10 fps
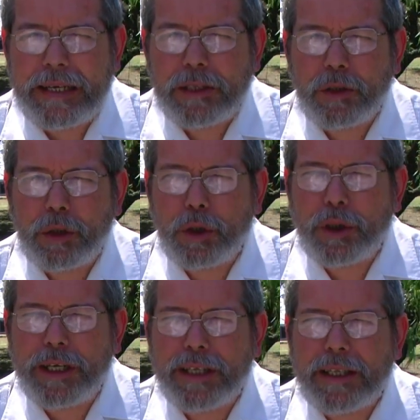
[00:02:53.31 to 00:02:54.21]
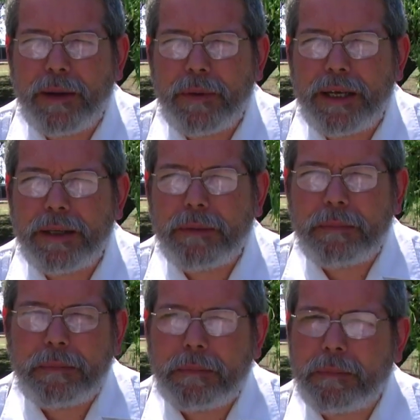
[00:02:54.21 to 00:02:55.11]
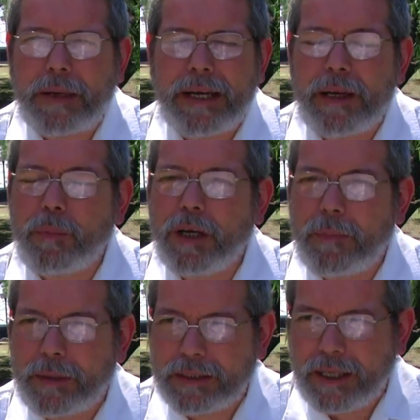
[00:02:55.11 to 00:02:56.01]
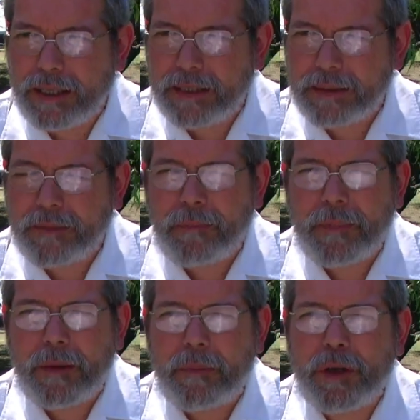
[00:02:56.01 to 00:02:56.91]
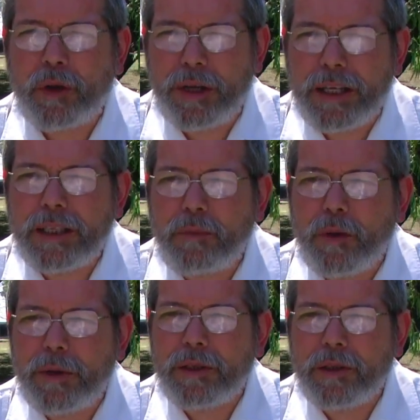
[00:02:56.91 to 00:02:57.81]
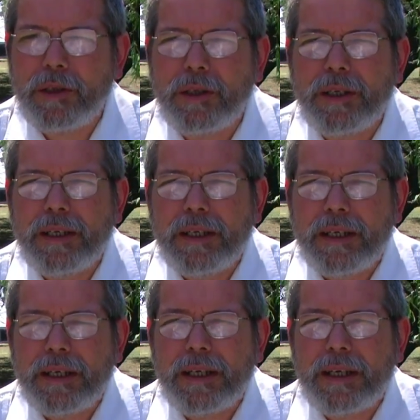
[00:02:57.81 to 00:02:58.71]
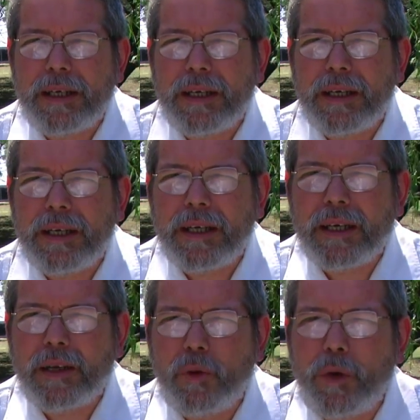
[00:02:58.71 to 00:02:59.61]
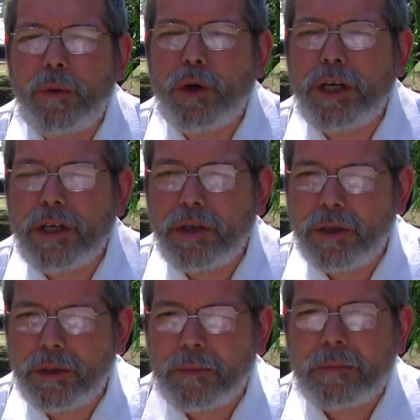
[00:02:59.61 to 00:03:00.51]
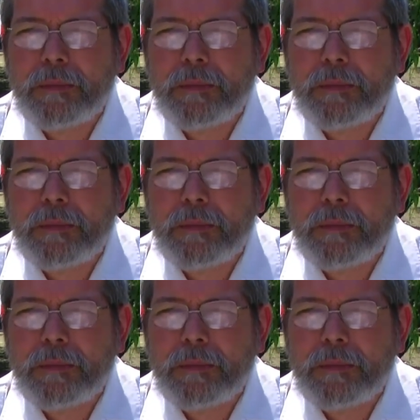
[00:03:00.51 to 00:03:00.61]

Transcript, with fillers: esto está bien para épocas pasadas, pero en este momento eh, el nuevo niño